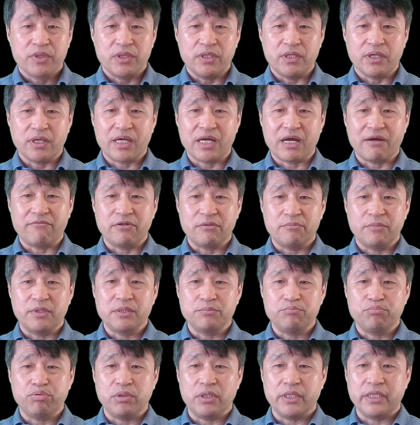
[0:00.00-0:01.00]
The
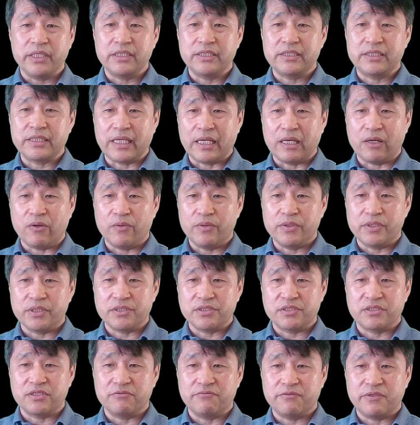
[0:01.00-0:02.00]
government played down the
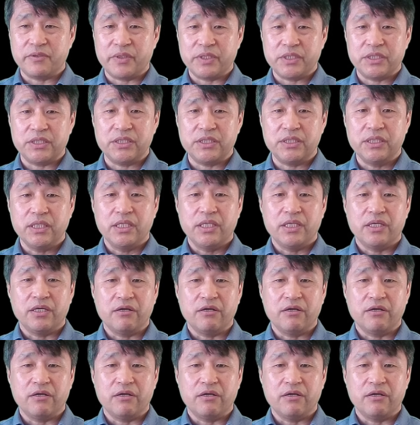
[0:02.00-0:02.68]
severity